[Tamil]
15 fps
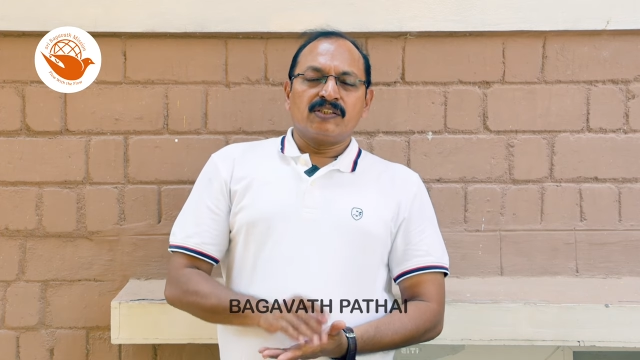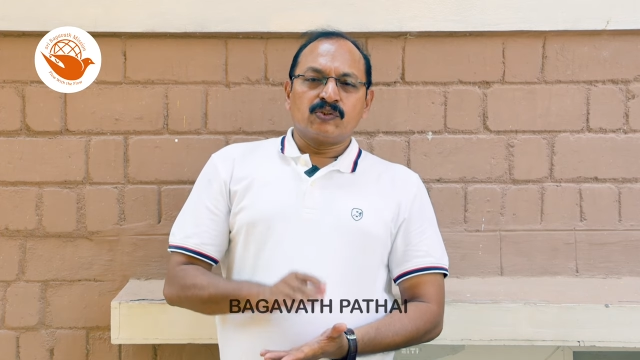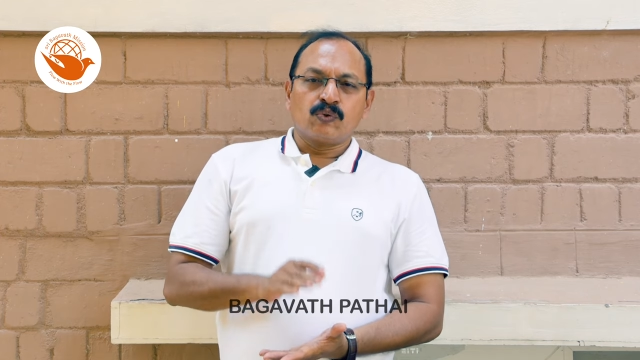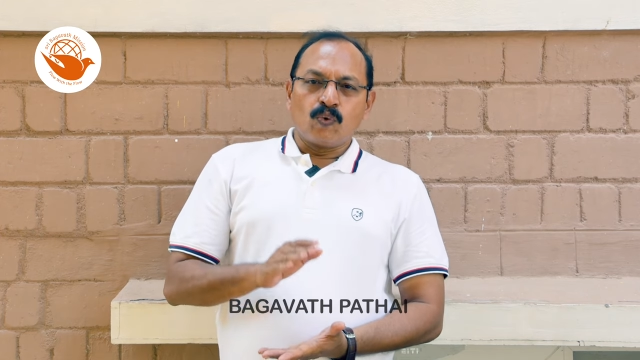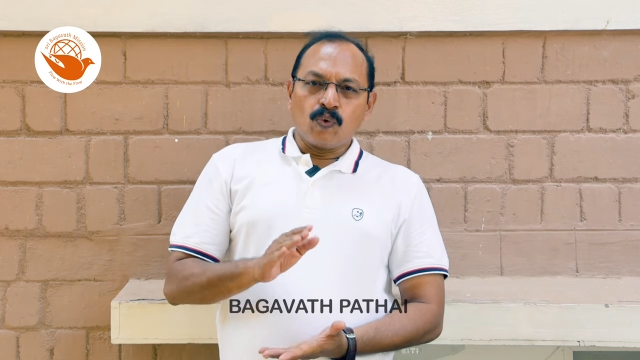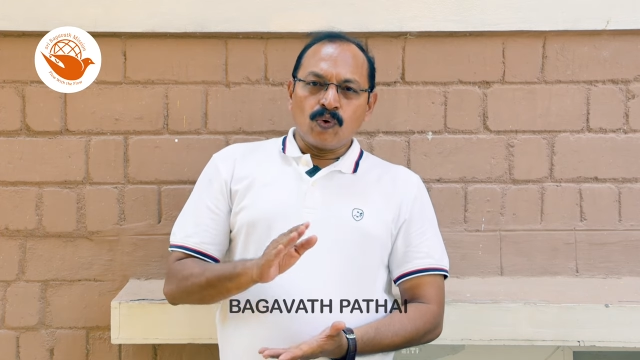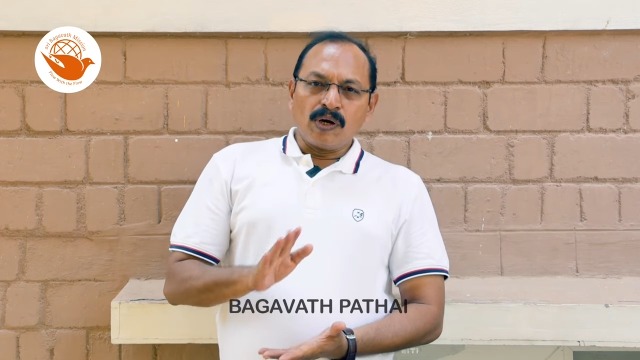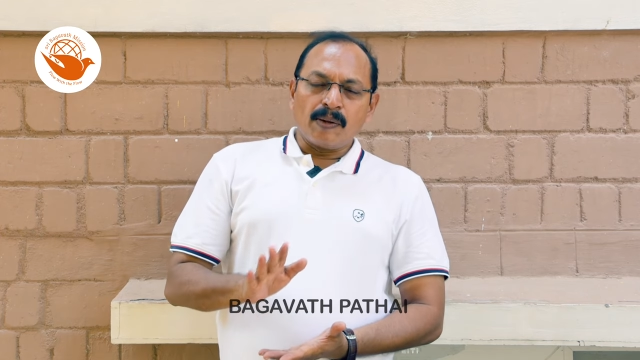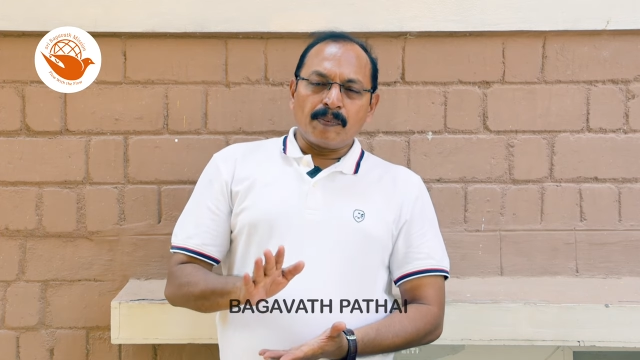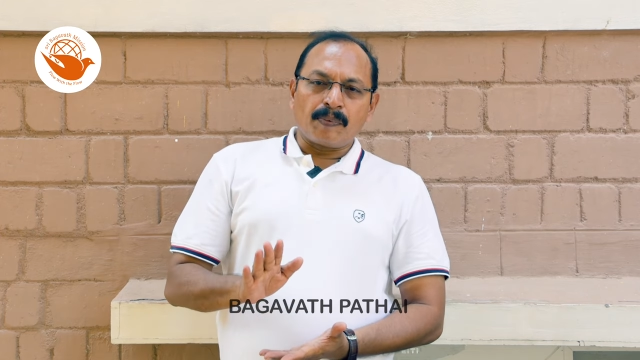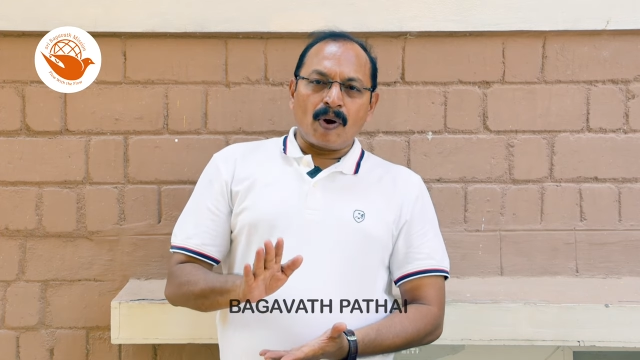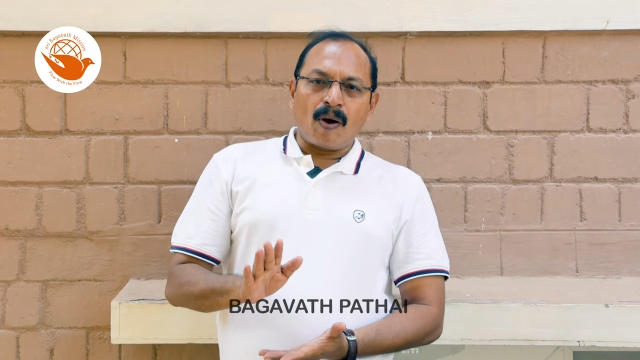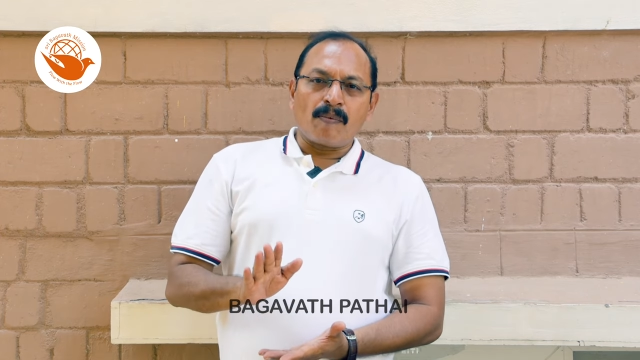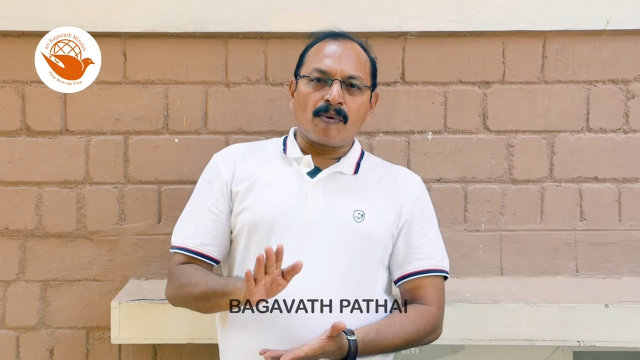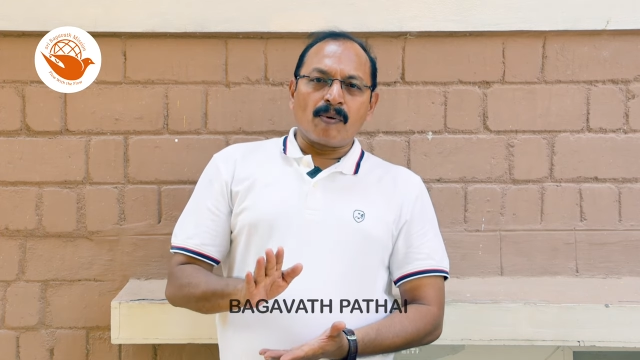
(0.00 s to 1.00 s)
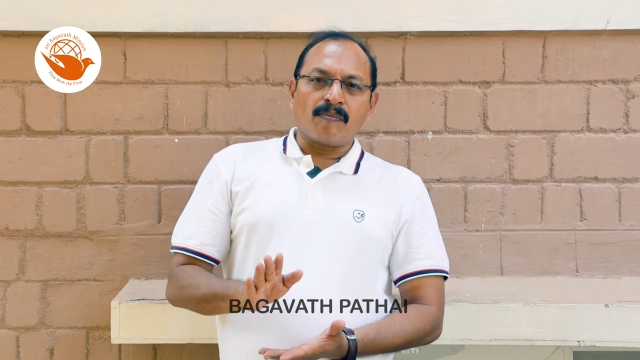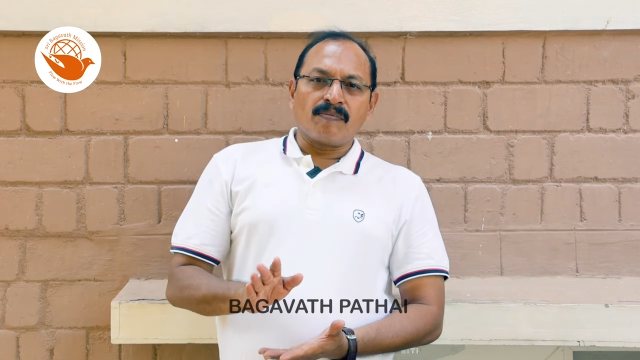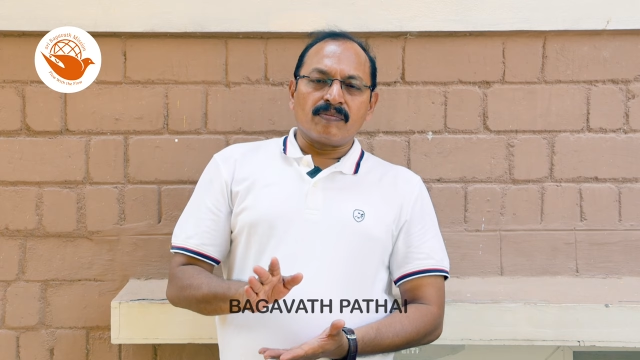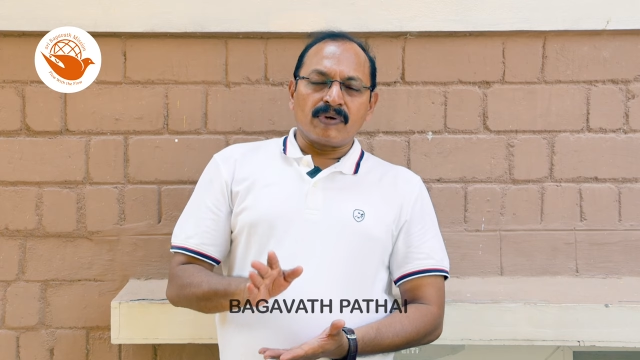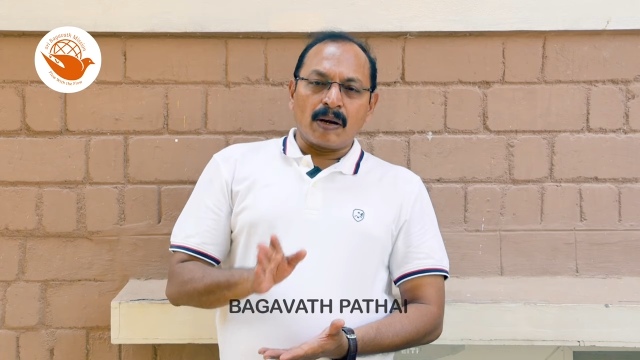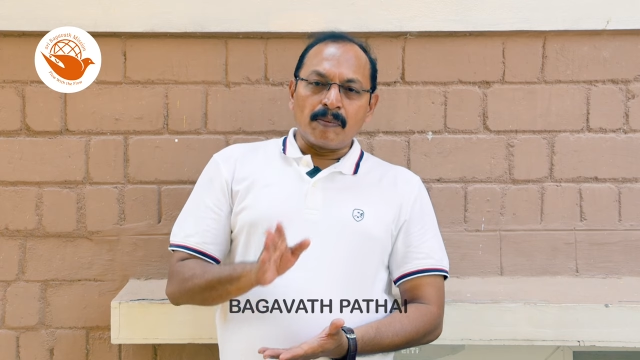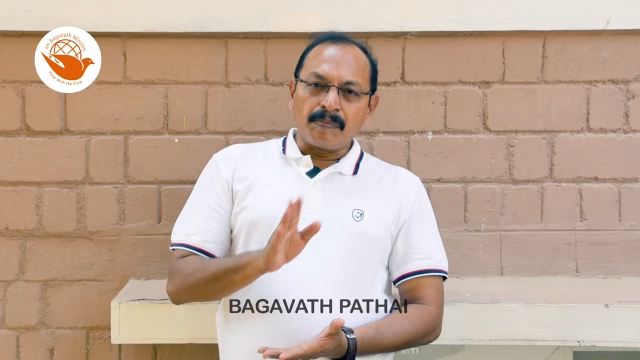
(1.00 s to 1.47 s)
ஸ்கூலில் ப்ராப்ளம்
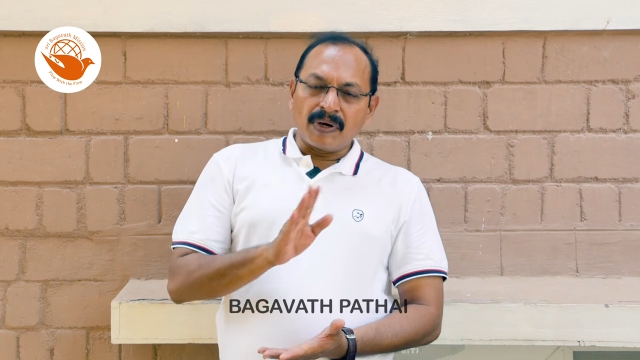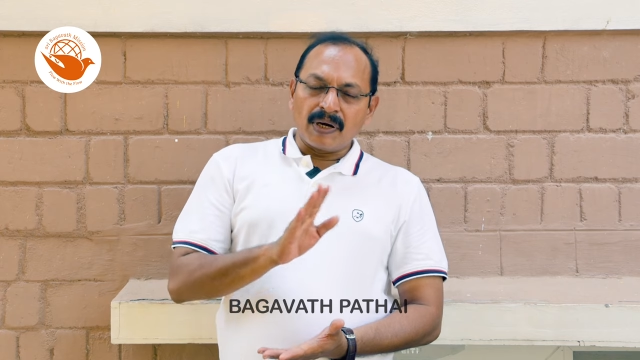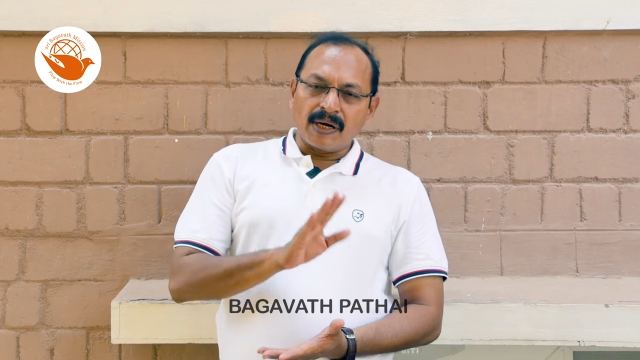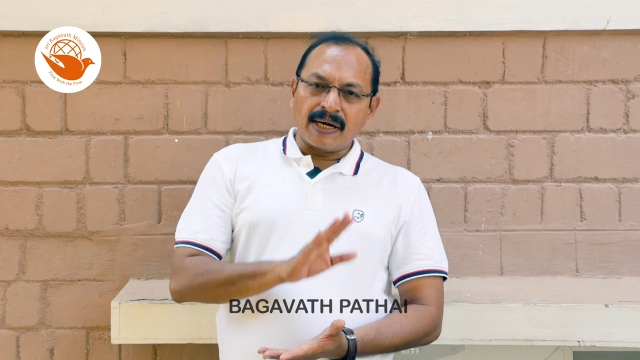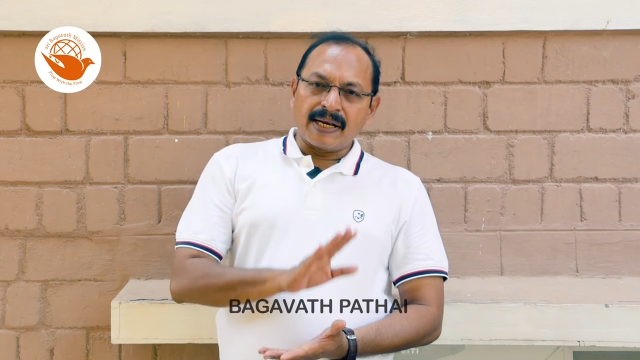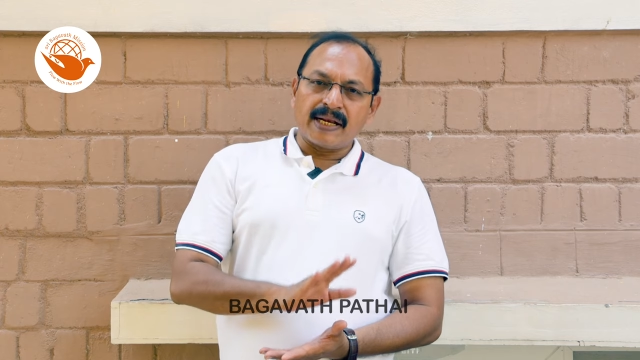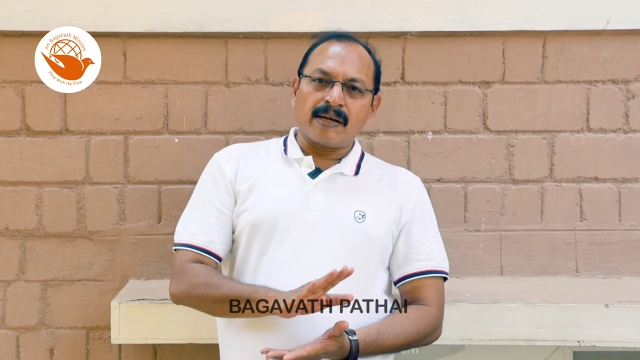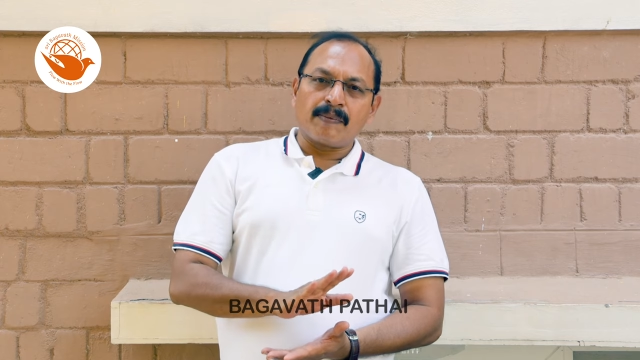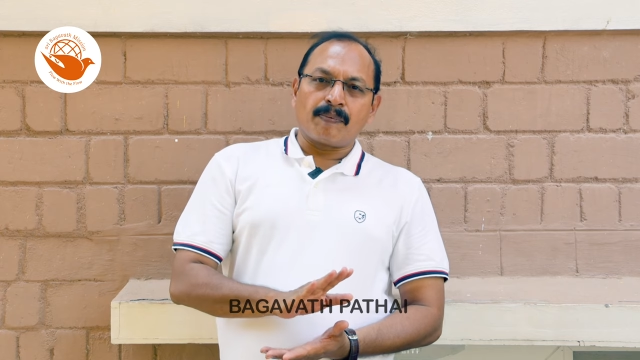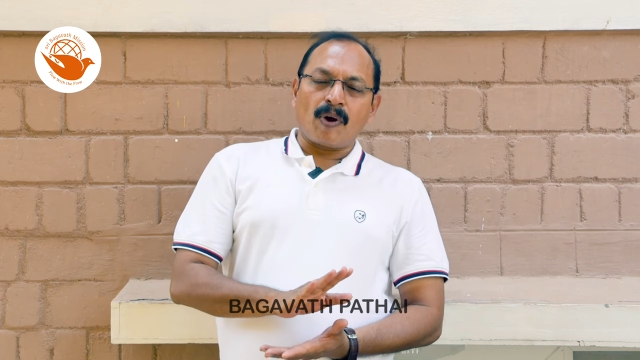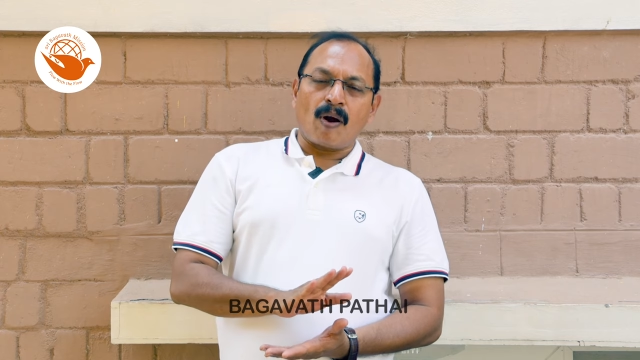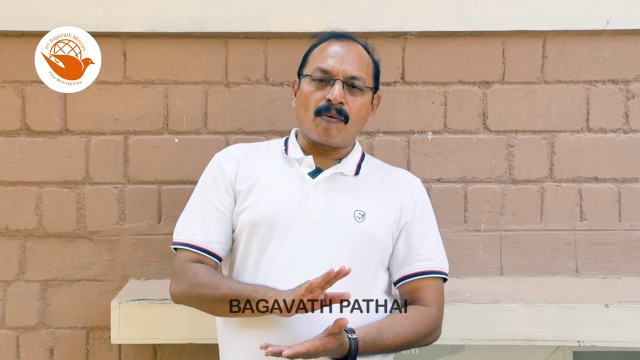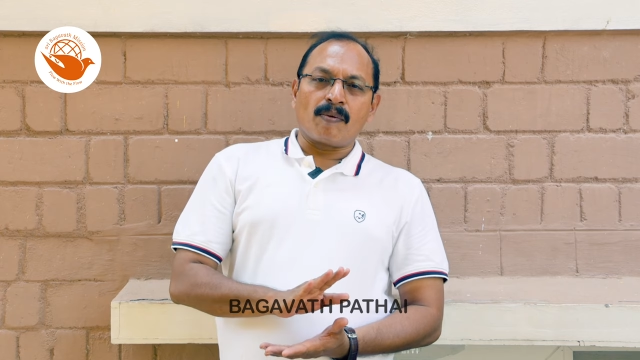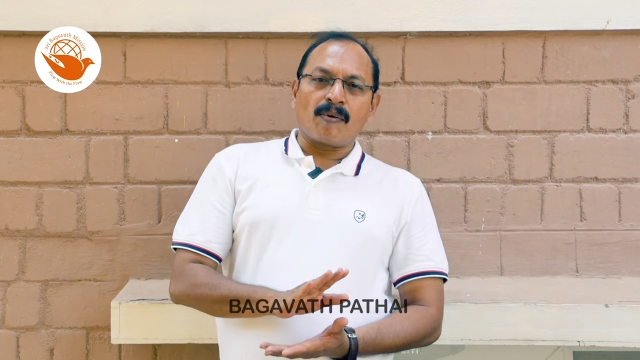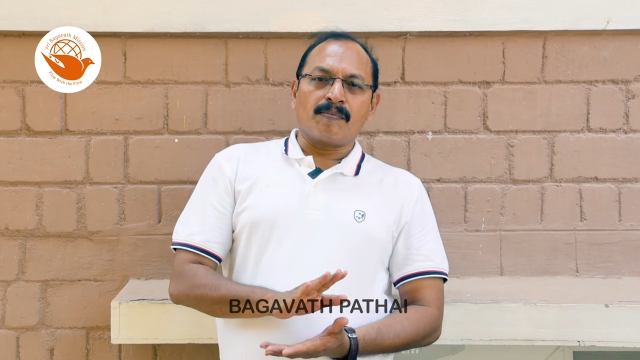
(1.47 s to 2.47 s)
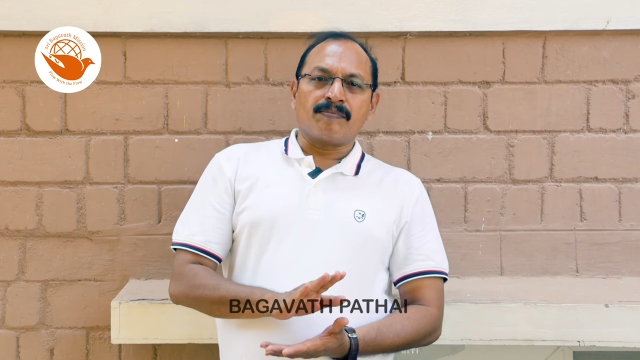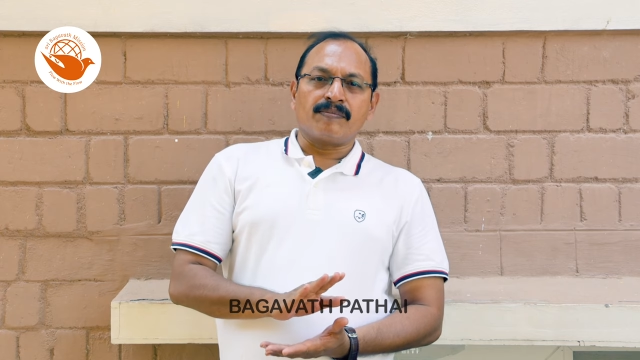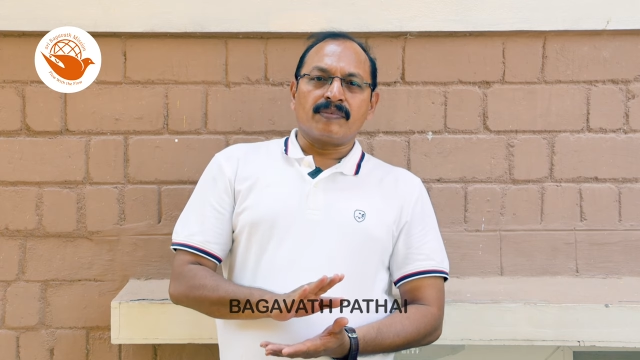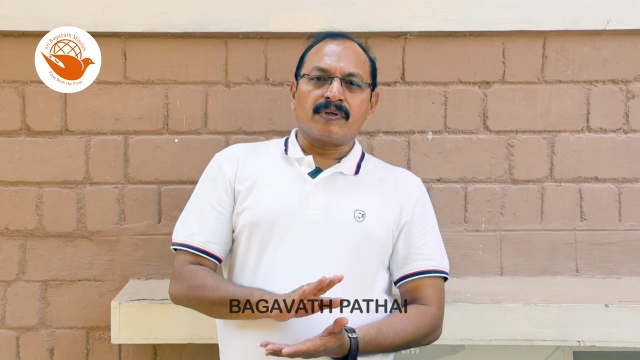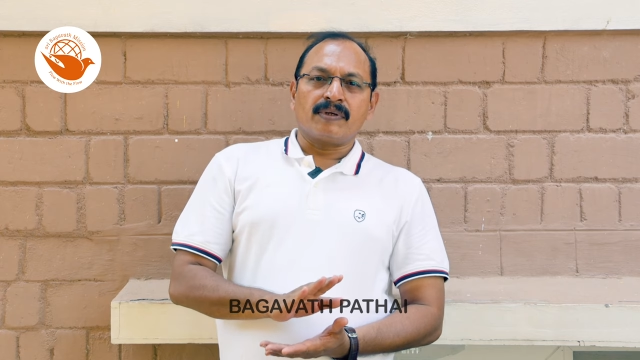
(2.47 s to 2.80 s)
நண்பர்களிடையில் ப்ராப்ளம்